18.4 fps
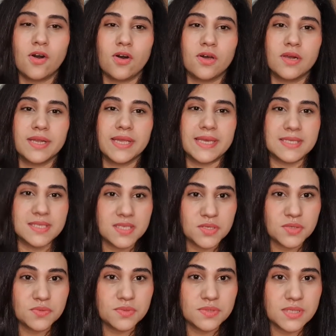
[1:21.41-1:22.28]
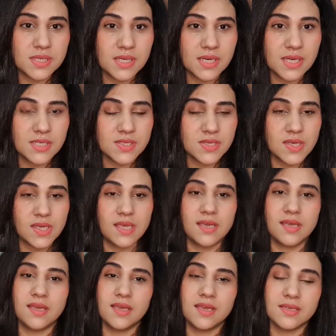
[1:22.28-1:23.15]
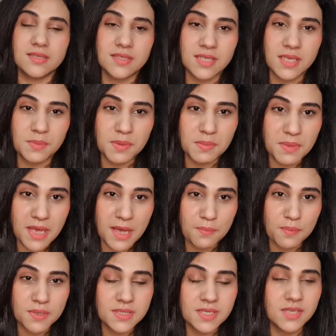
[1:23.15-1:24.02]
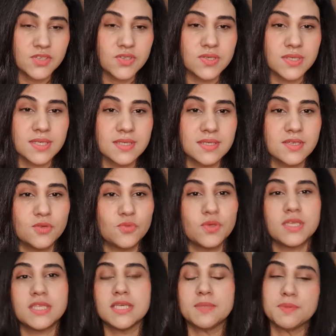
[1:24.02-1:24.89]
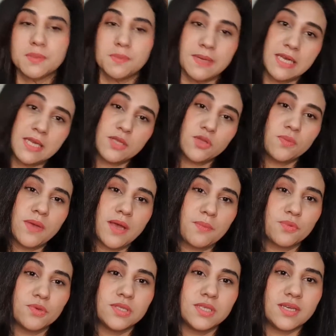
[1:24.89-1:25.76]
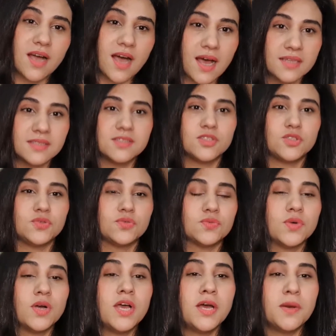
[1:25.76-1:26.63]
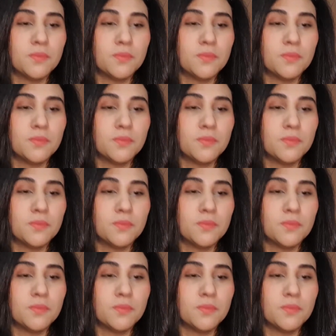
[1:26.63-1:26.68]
और कैसे यूज़ करना चाहिए इससे भी मैं आपके साथ डिस्कस करूंगी सबसे पहले तो मैं आपको दिखा देती हूँ